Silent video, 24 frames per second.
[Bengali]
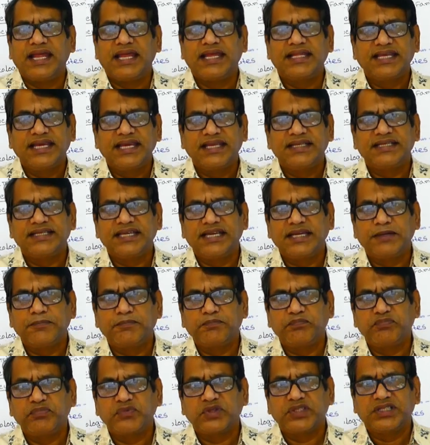এদের যে
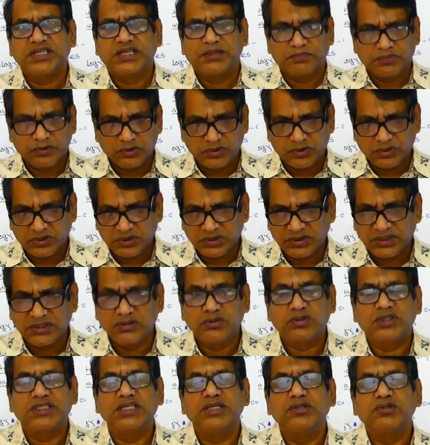যে
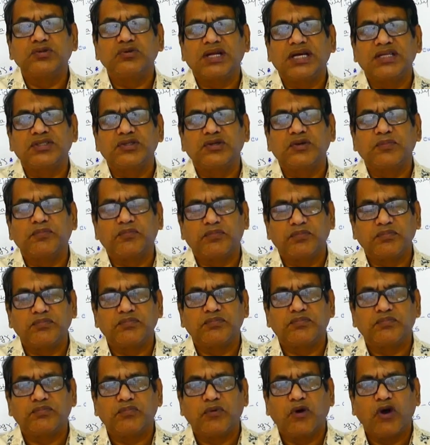তিন জোড়া যে
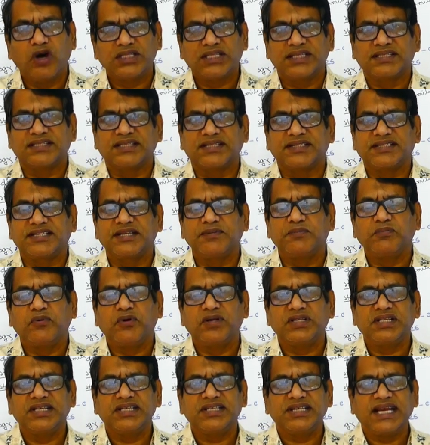পদ আছে সে
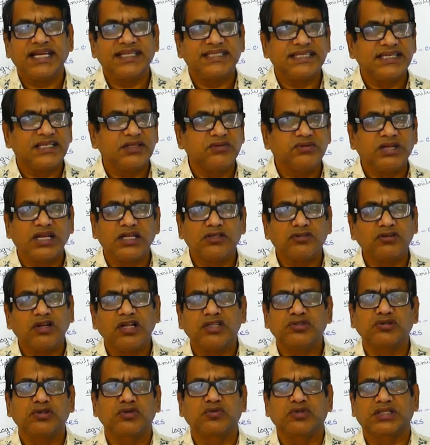পদের সাহায্যে কিন্তু তারা
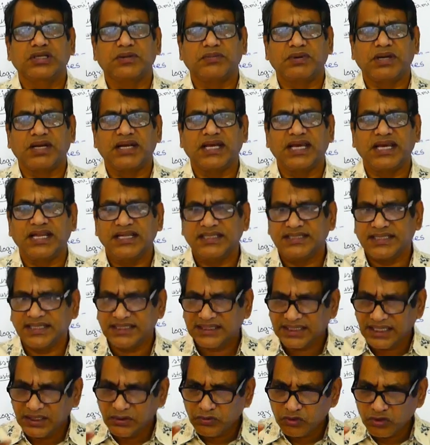চলাচল করতে পারে না এরা
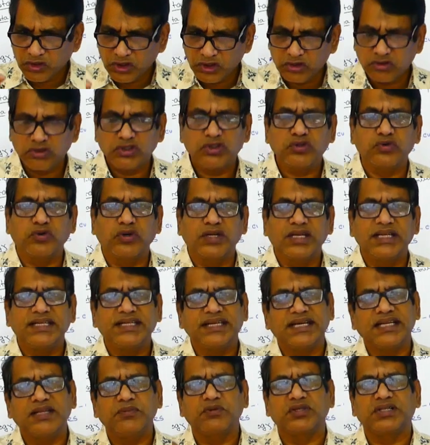জাস্ট খালি কোনো কিছুকে ধরে
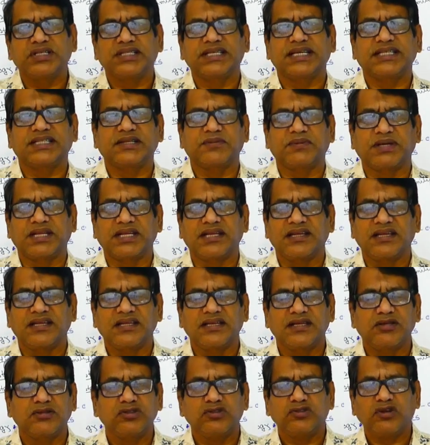সেখানে বসে থাকতে পারে
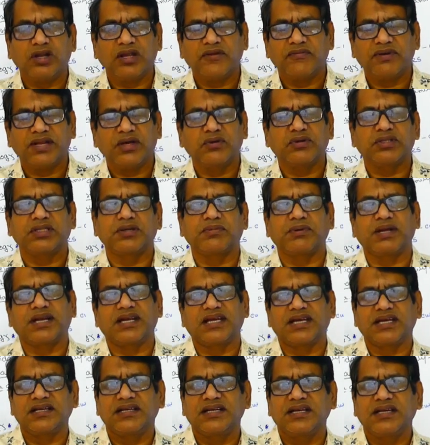কিন্তু চলাফেরা করতে পারে
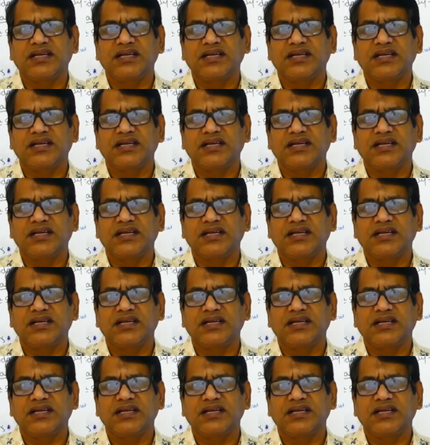না